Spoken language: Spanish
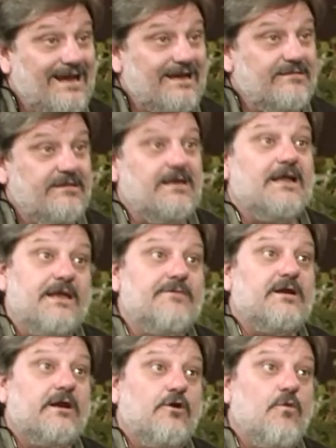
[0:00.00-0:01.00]
Argentina
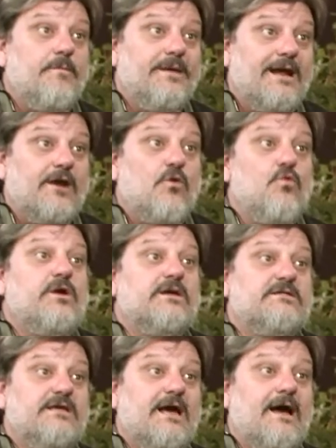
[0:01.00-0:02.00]
debe recuperar,
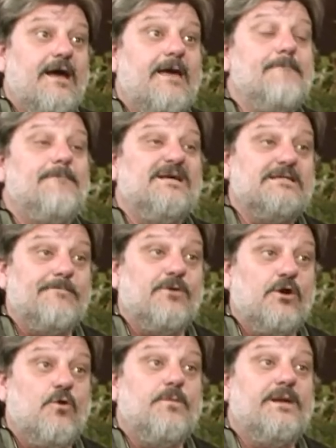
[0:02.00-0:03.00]
aunque sea empezar
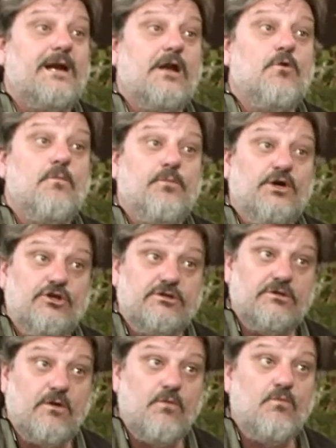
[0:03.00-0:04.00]
por recuperar algún, puesto,
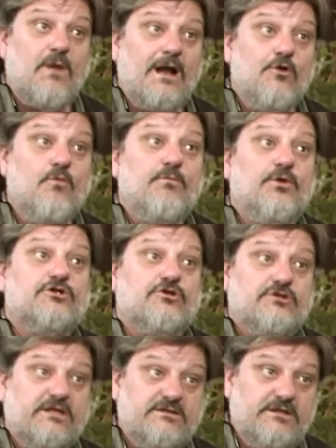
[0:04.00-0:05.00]
algún
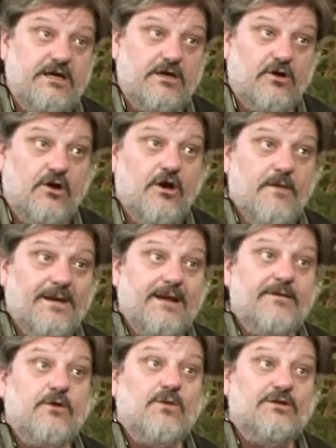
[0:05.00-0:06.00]
puerto testigo
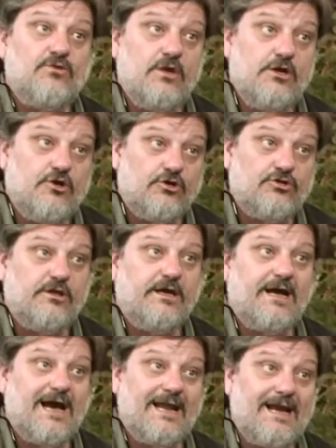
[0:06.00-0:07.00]
para ver cuánto es el costo de
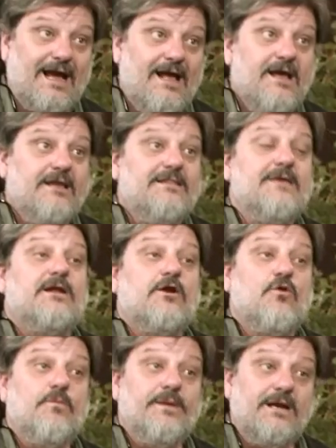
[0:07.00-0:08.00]
carga, debe
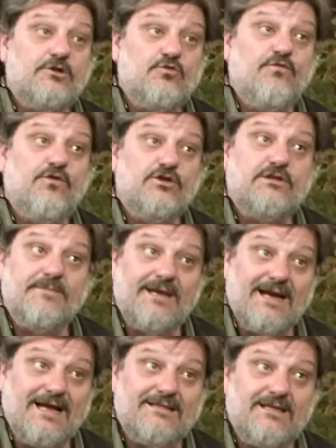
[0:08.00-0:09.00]
recuperar su flota
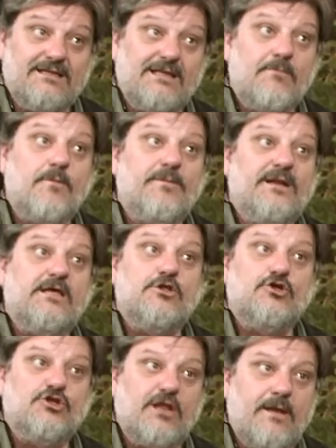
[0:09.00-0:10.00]
mercante, estamos
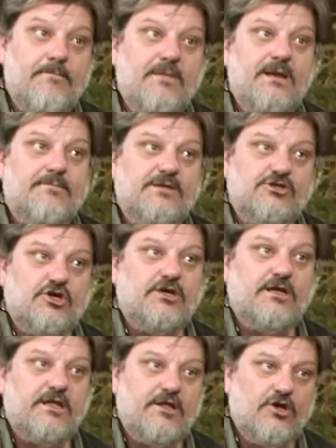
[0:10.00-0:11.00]
perdiendo 3 mil
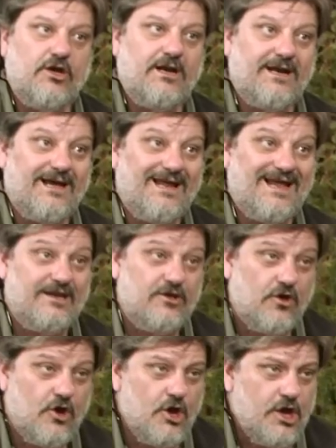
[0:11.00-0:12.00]
millones de dólares al
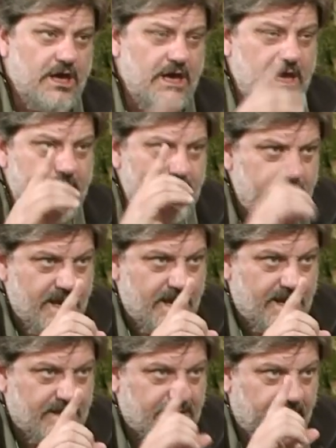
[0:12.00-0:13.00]
año y
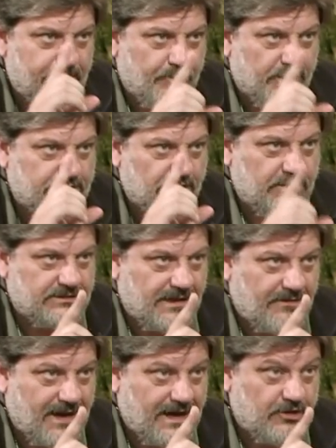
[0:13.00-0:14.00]
miles de puestos de
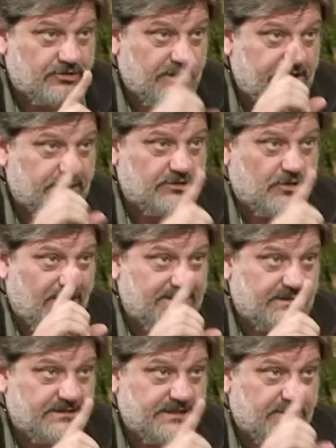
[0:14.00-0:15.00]
trabajo, teniendo los
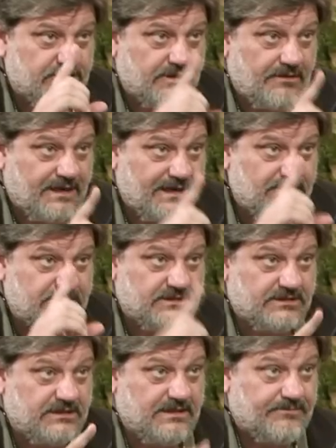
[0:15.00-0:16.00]
astilleros trabajando al
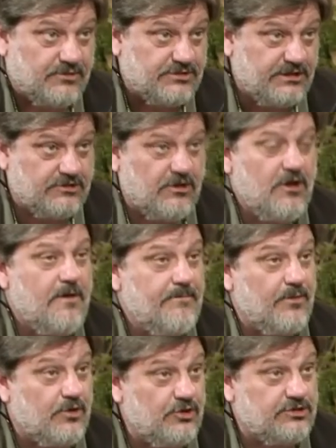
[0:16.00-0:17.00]
70%
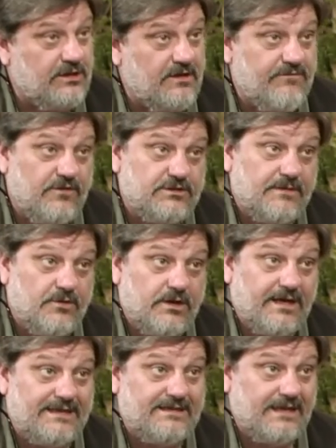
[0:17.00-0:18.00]
por no tener flota
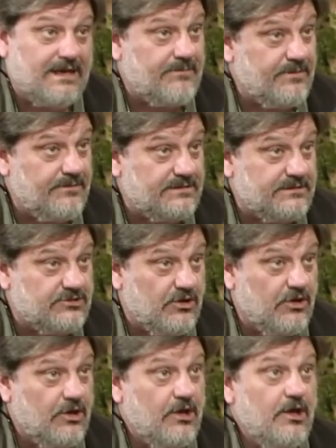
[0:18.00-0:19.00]
mercante que la
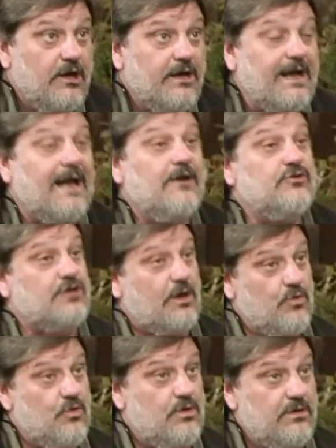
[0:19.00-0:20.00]
privatizó Carlos
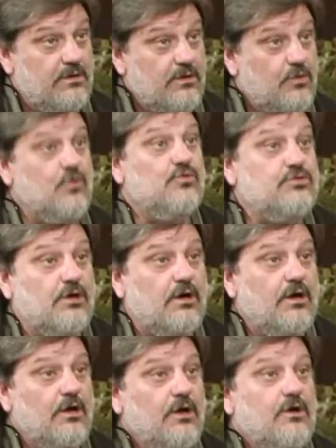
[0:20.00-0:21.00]
Saúl
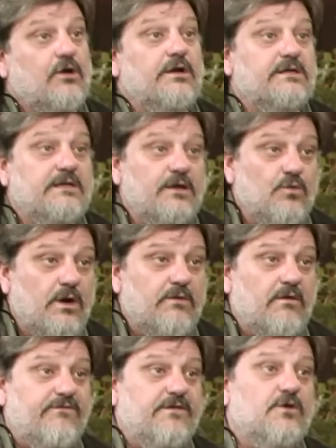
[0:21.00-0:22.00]
junto con esta
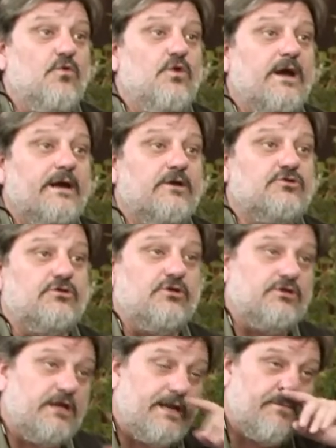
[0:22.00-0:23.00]
nueva figura que
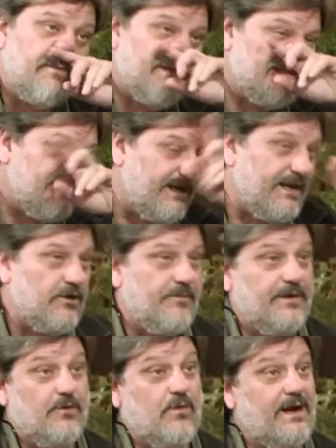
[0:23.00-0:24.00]
nosotros tenemos en materia
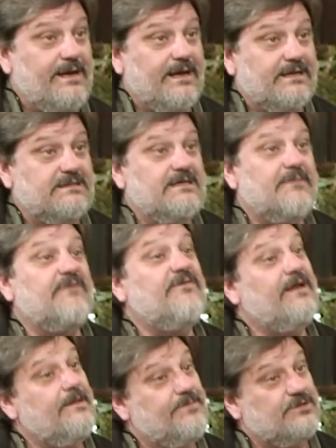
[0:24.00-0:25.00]
agropecuaria, que se llama
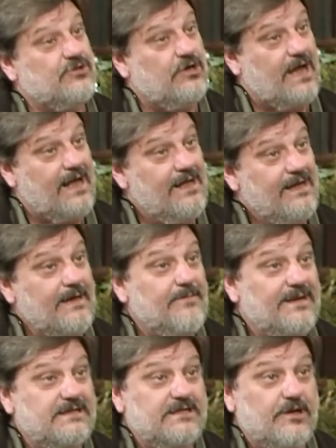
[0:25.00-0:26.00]
Felipe Solá, que
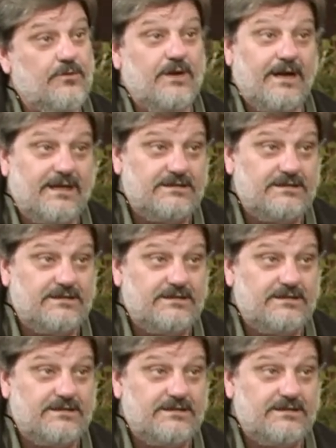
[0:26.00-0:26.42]
parece que hubiera